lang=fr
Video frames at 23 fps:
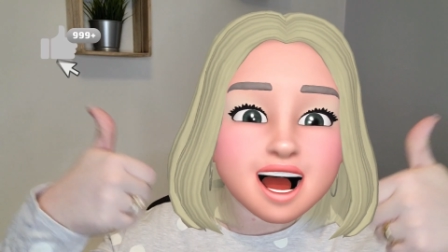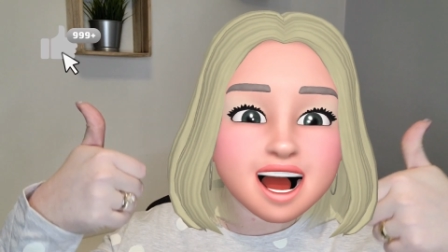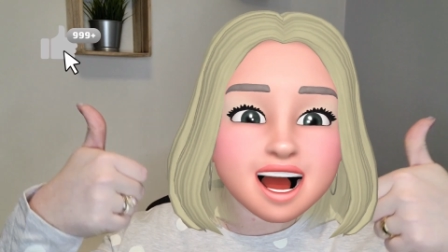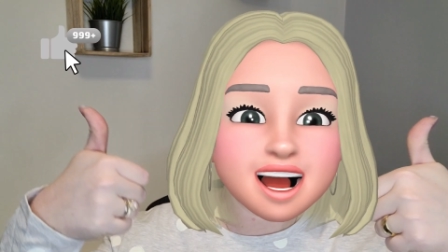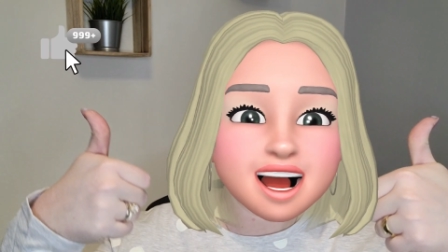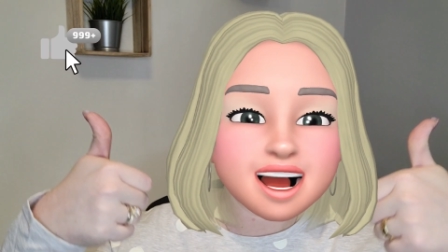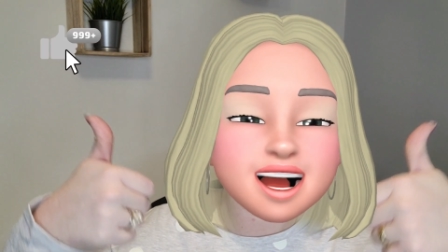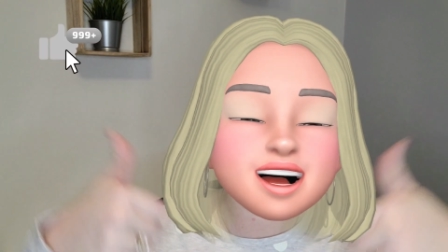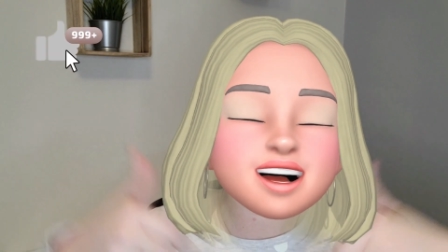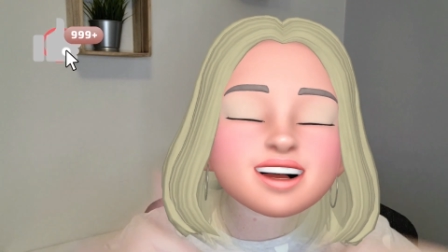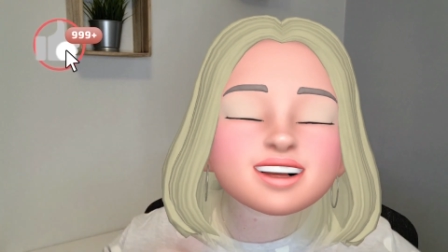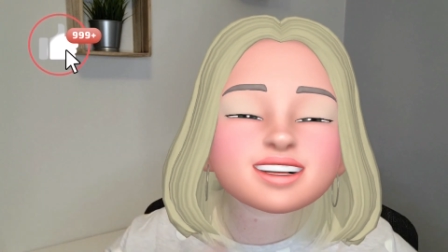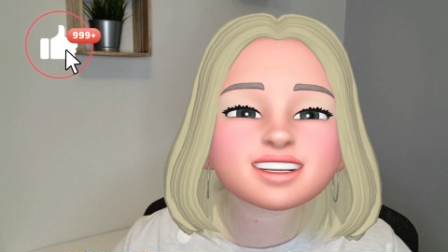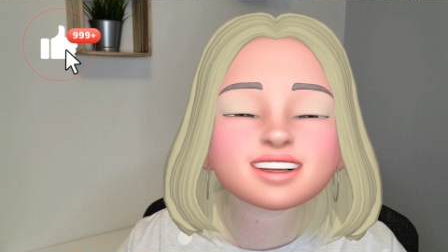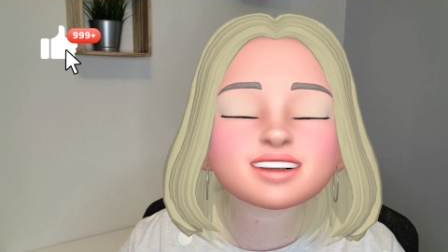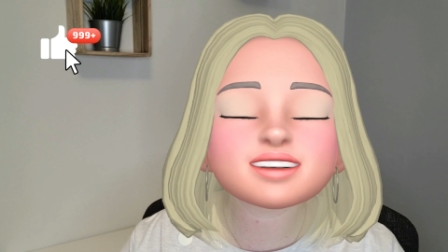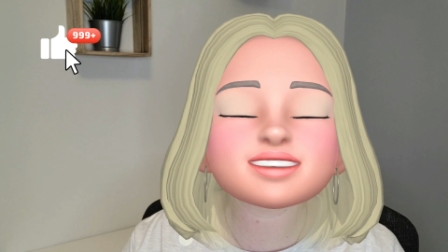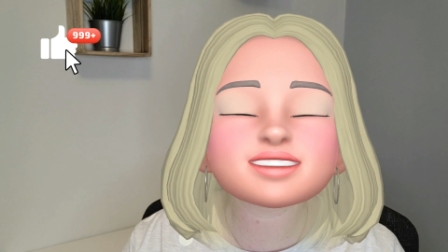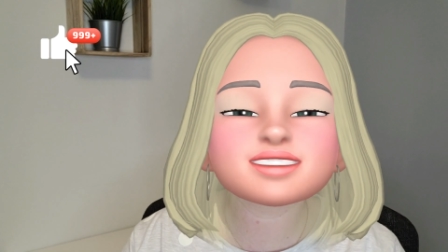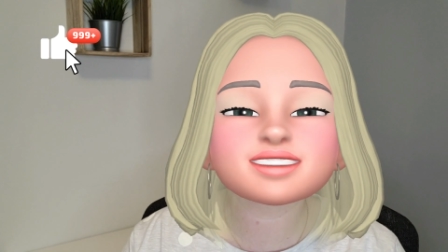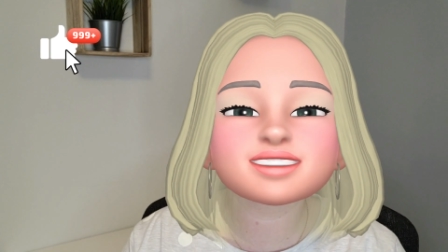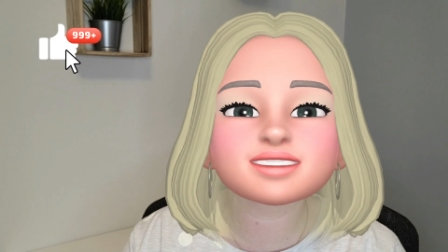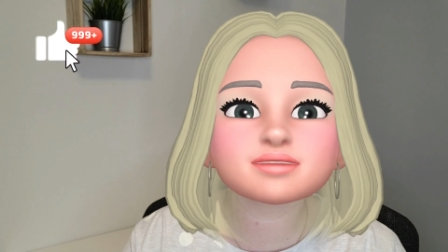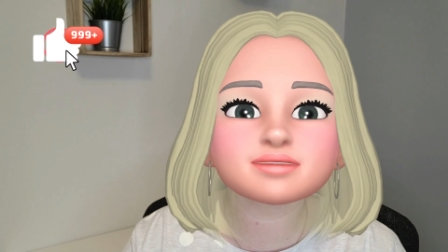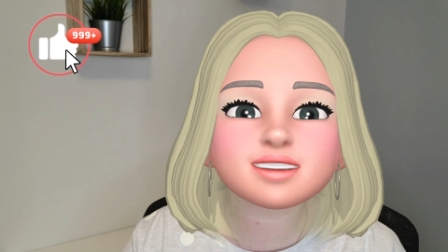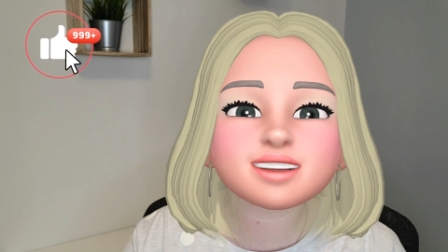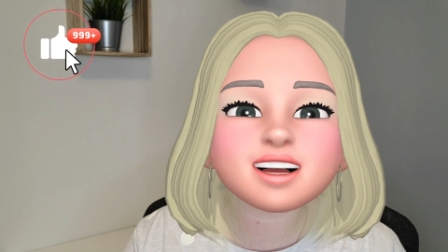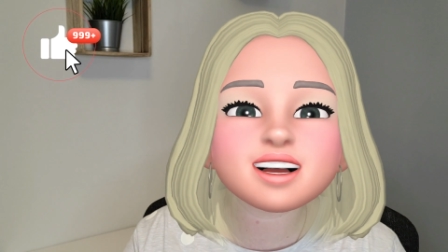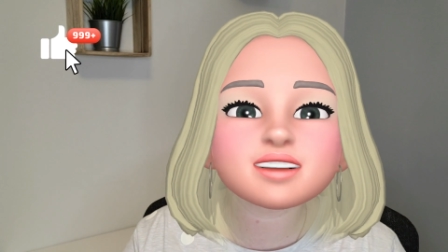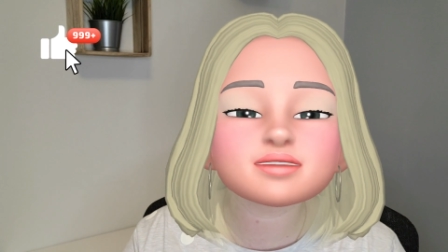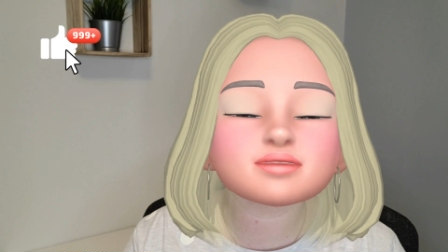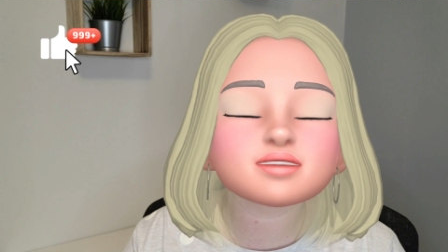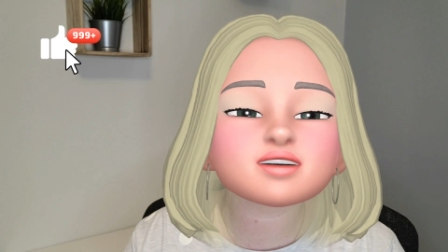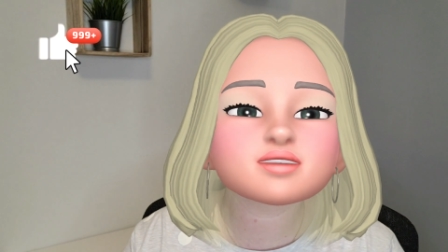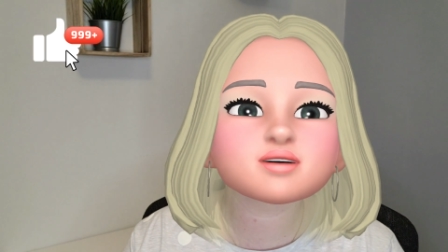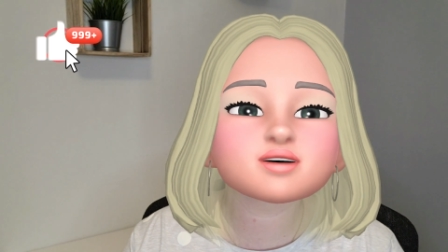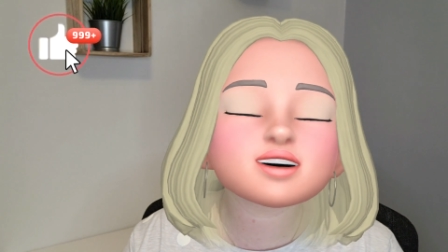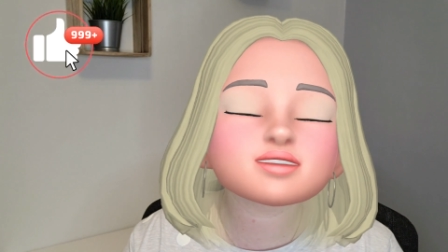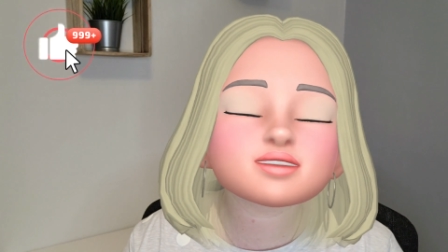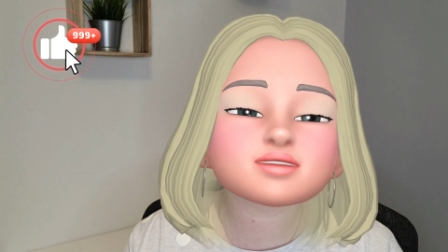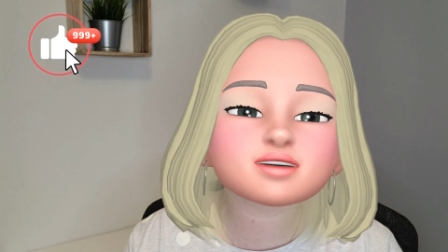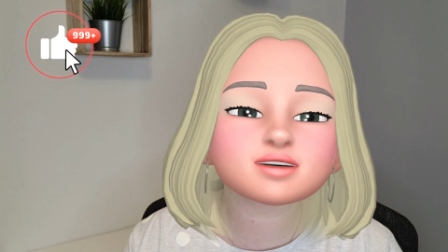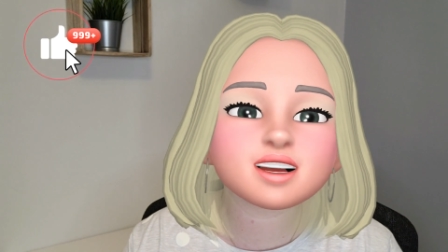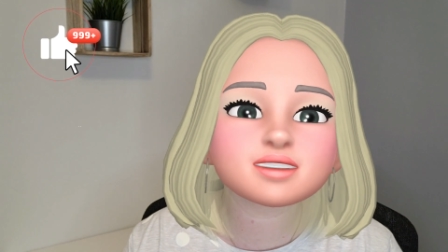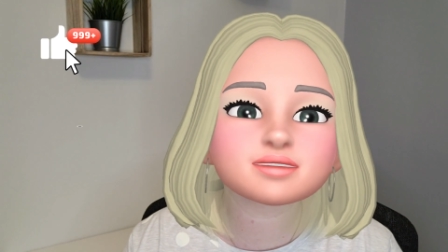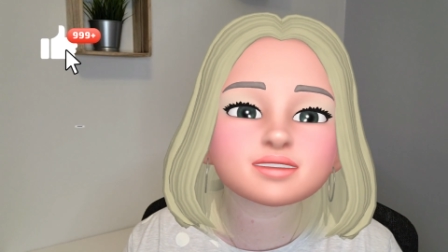à la liker, n'hésitez pas également à vous
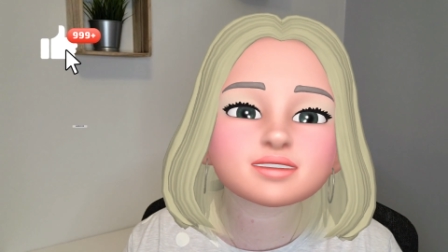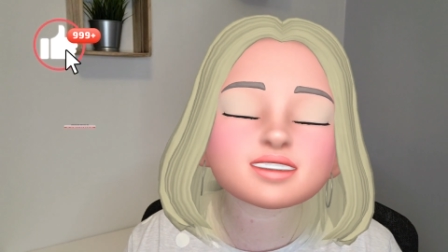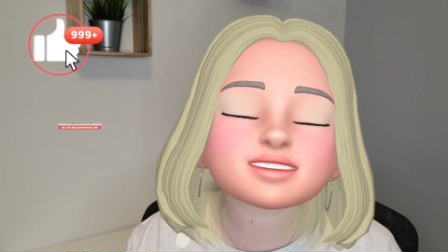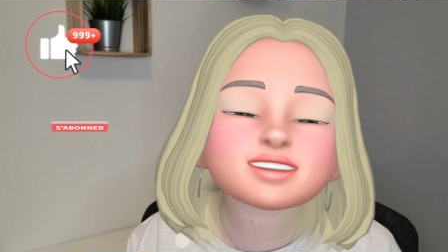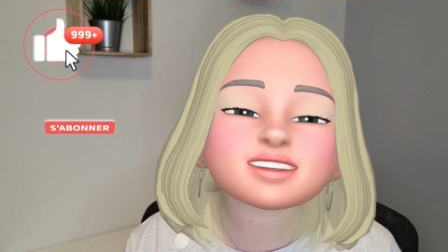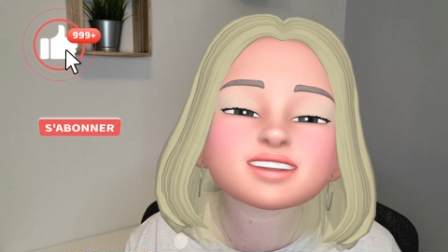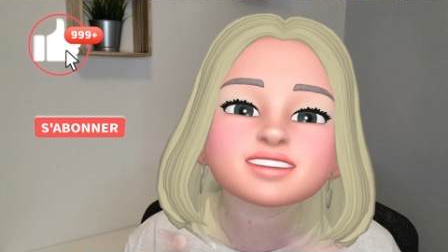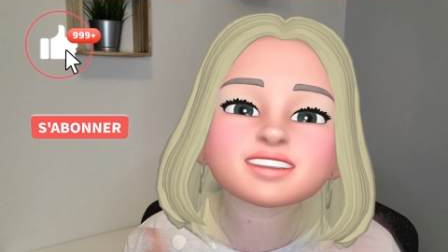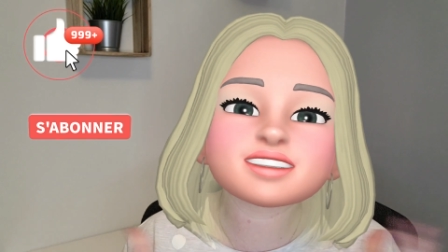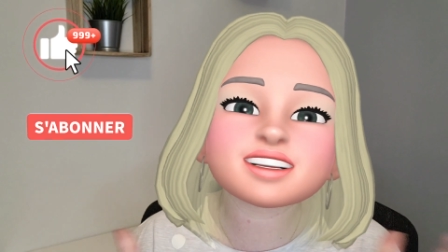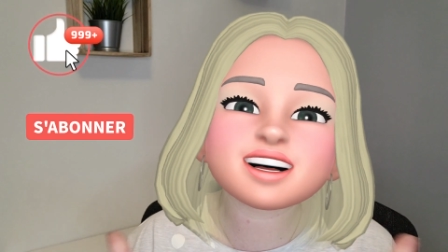abonner à ma chaîne